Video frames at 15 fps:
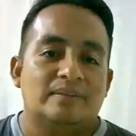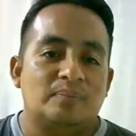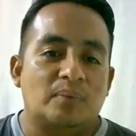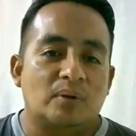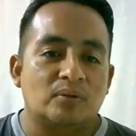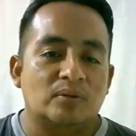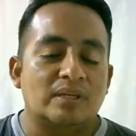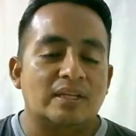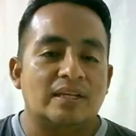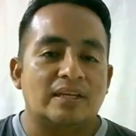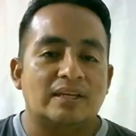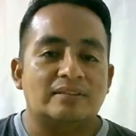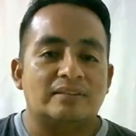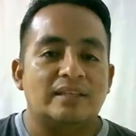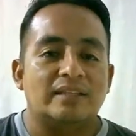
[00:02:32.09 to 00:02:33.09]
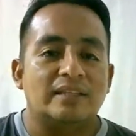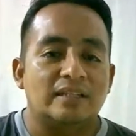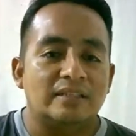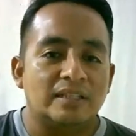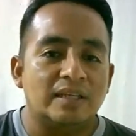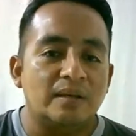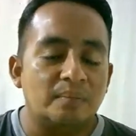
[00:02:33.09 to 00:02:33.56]
Por eso quiere que extienda
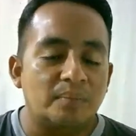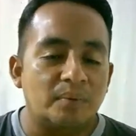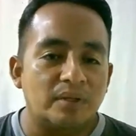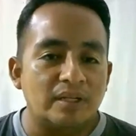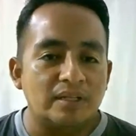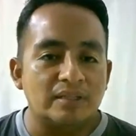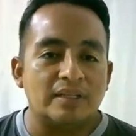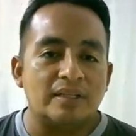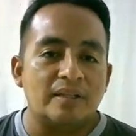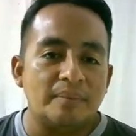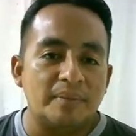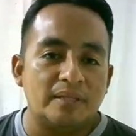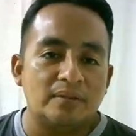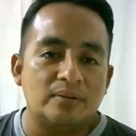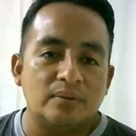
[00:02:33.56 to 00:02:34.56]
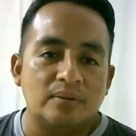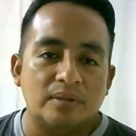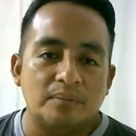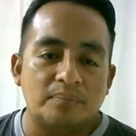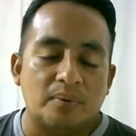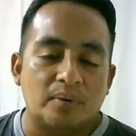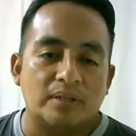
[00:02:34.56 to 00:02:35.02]
el tiempo del entrenamiento y
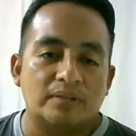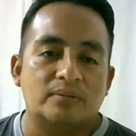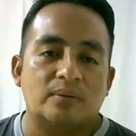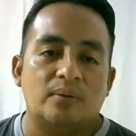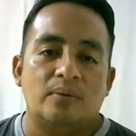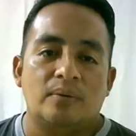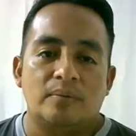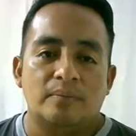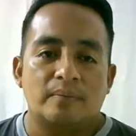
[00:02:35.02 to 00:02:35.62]
por eso